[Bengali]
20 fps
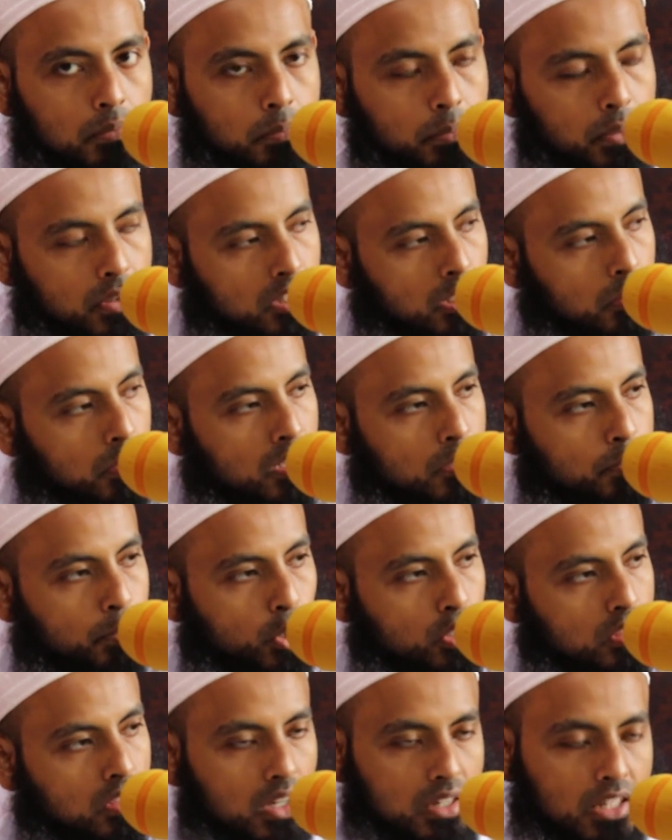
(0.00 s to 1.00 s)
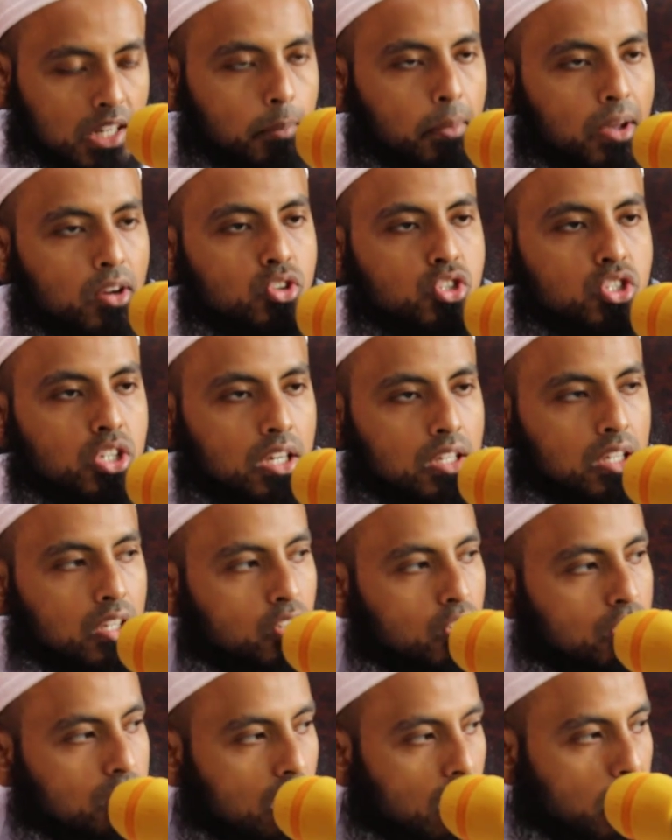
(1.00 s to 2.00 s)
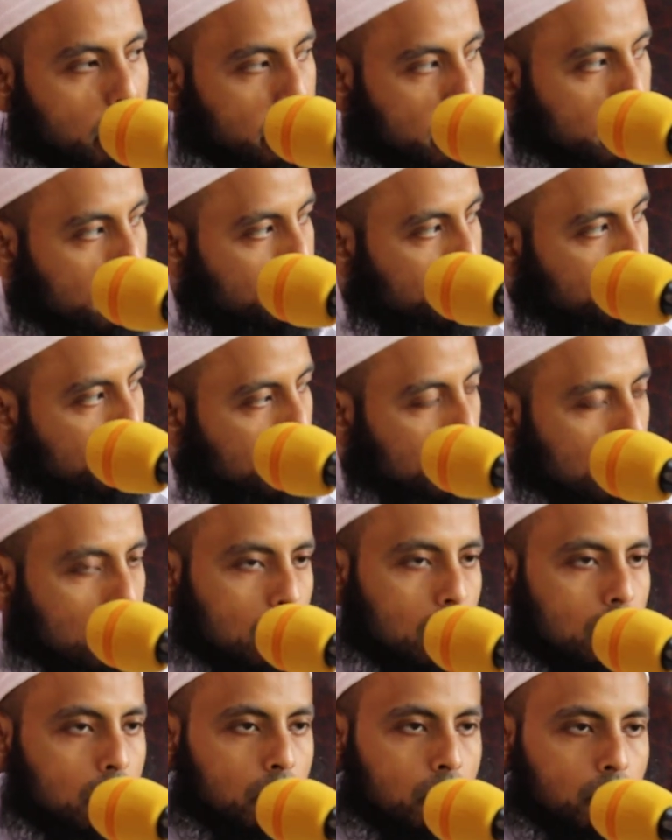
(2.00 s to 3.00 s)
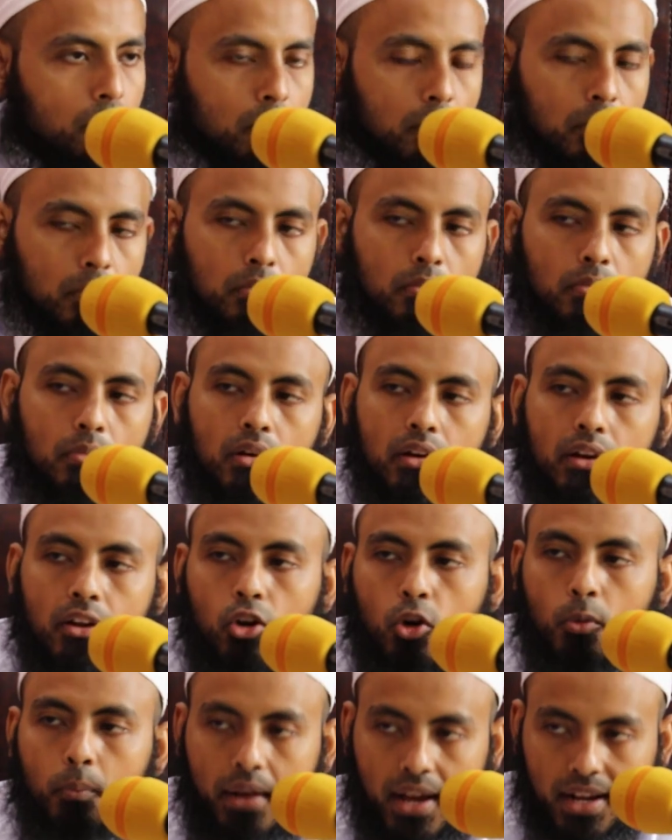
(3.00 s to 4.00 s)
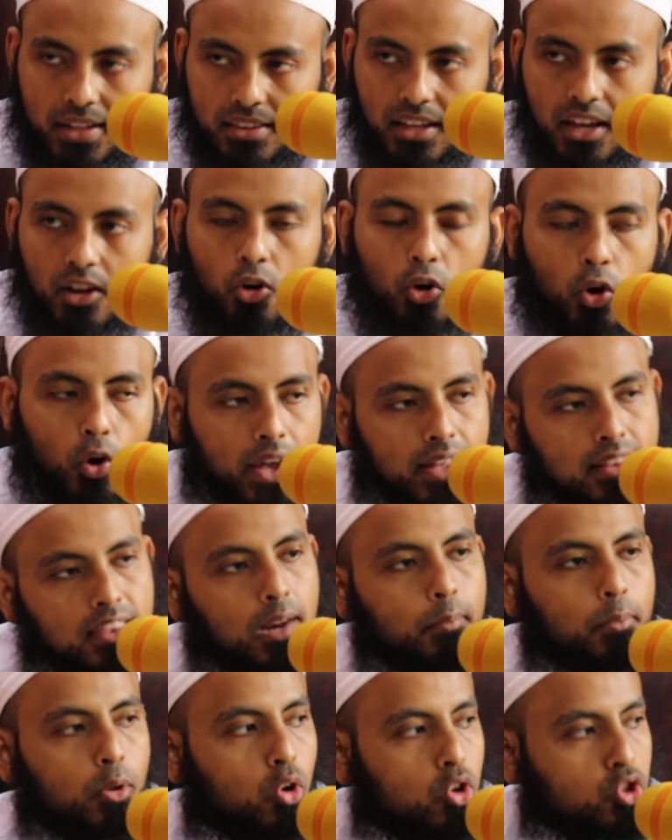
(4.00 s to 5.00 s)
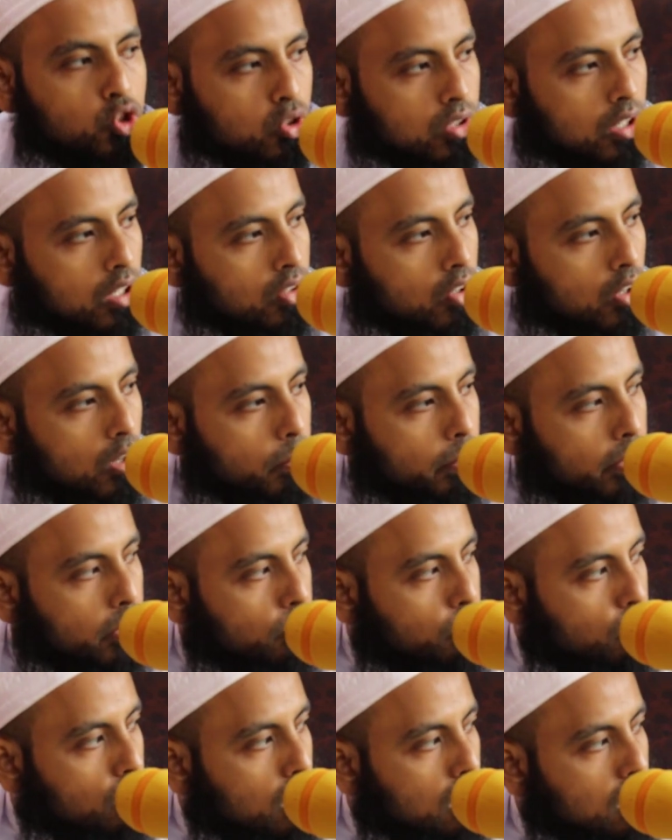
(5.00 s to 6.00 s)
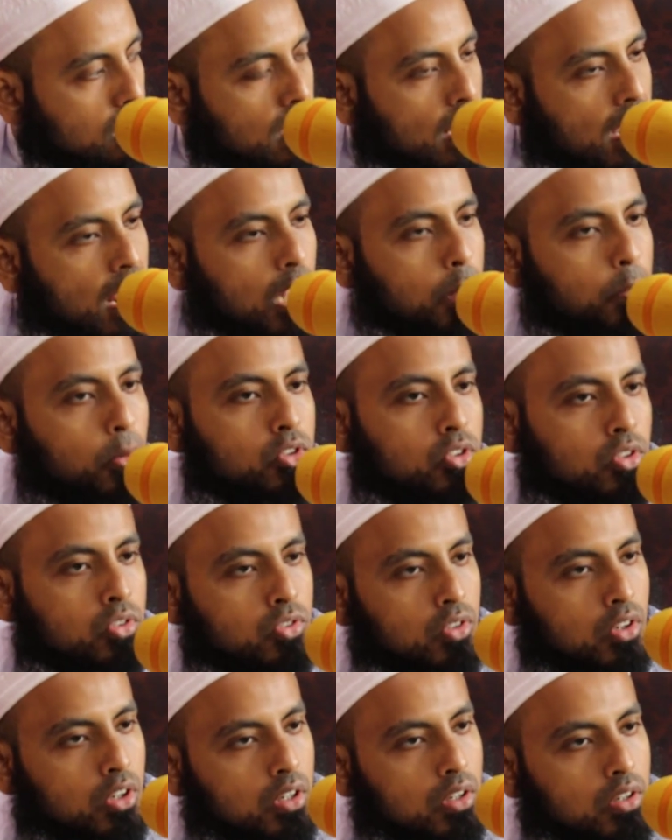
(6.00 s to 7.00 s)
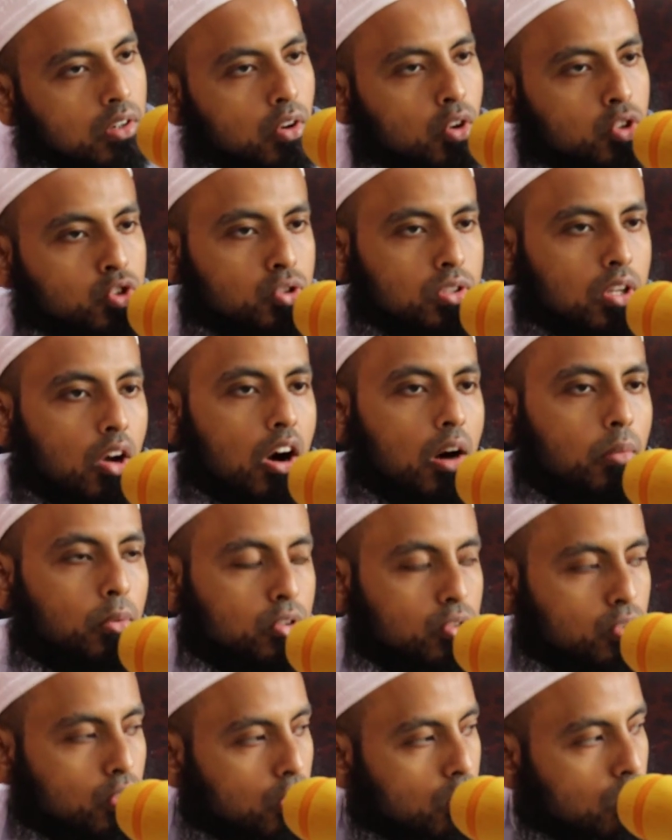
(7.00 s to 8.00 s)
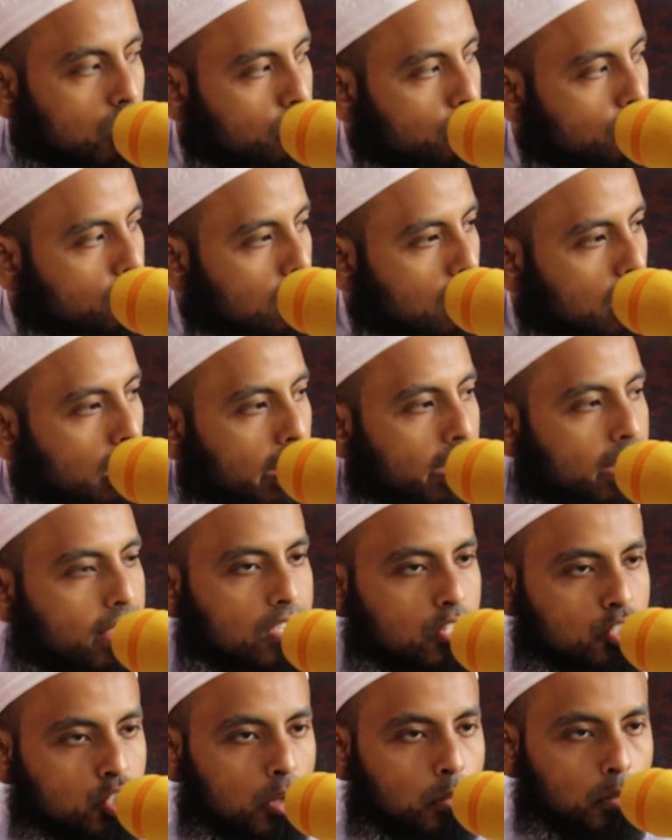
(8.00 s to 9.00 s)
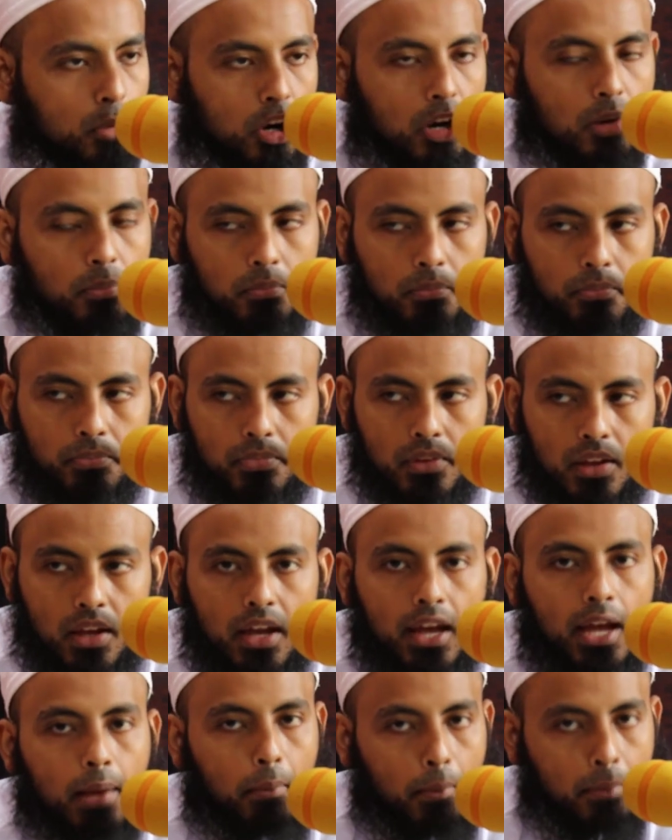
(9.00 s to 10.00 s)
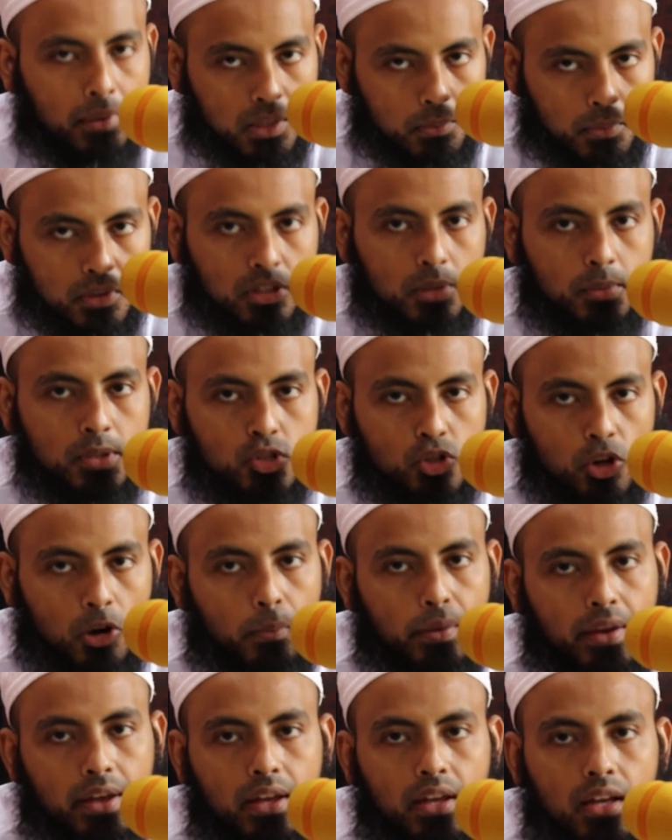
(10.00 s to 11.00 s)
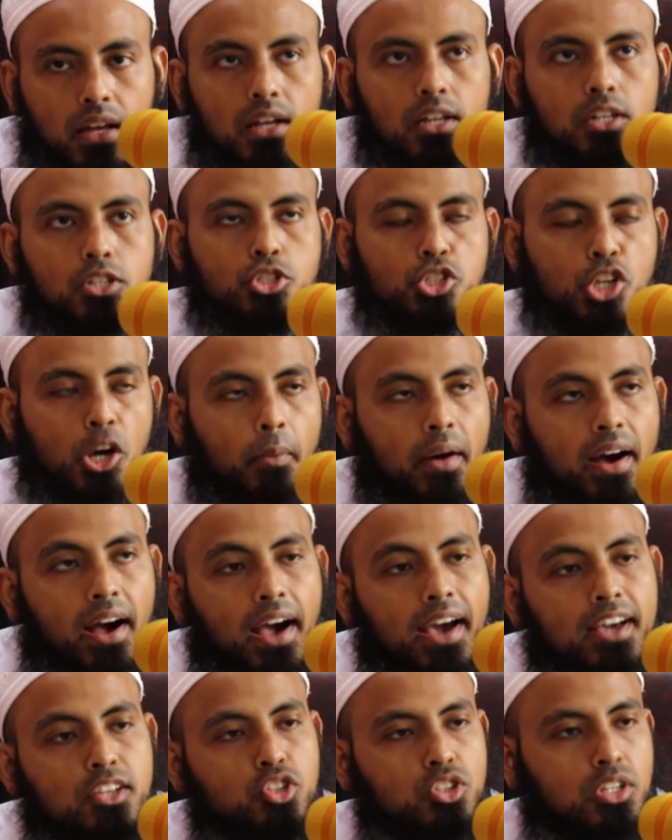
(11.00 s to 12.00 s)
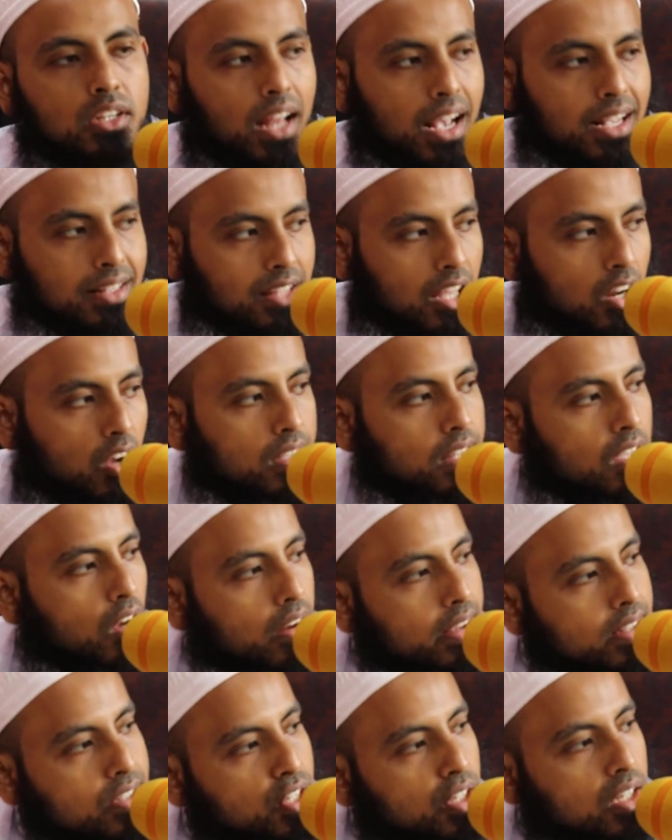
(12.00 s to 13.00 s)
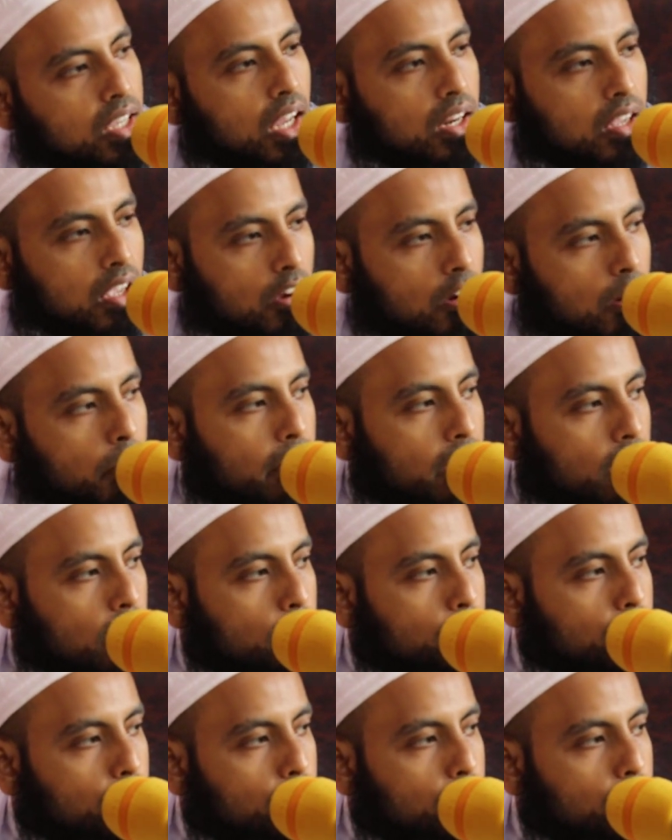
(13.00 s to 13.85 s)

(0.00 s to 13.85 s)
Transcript: পৃথিবীর প্রত্যেকটা মানুষকে কি করতে হবে এরকম ডাক্তার হয়ে তারপরে ওষুধ খেতে হবে তার আগ পর্যন্ত ওষুধ খাওয়া বন্ধ এটা কি সম্ভব এভাবে কি পৃথিবী চলবে সবাই যদি ডাক্তার হয় তাহলে ইঞ্জিনিয়ার কে হবে